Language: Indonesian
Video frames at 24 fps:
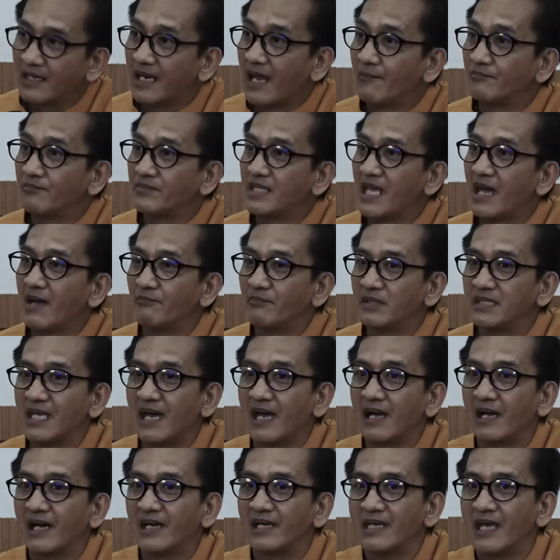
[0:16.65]
Enam tiang
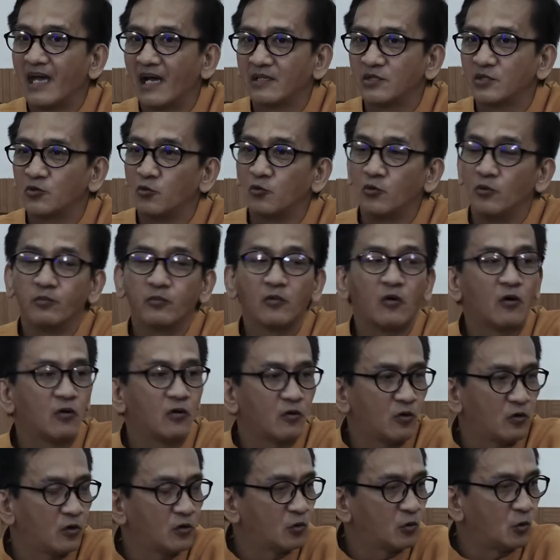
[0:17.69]
penyangga yang cukup
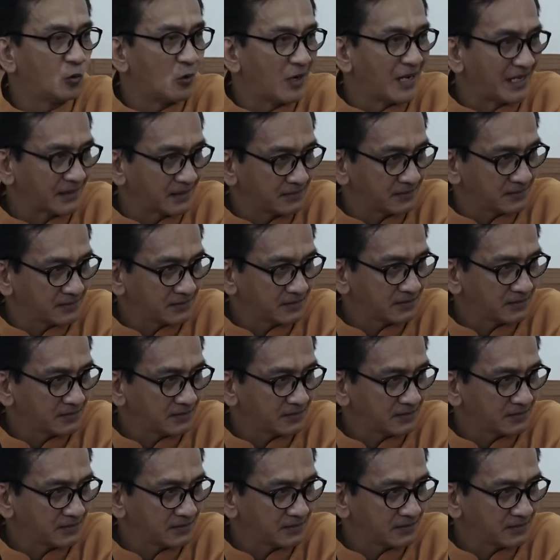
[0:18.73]
kokoh kuat.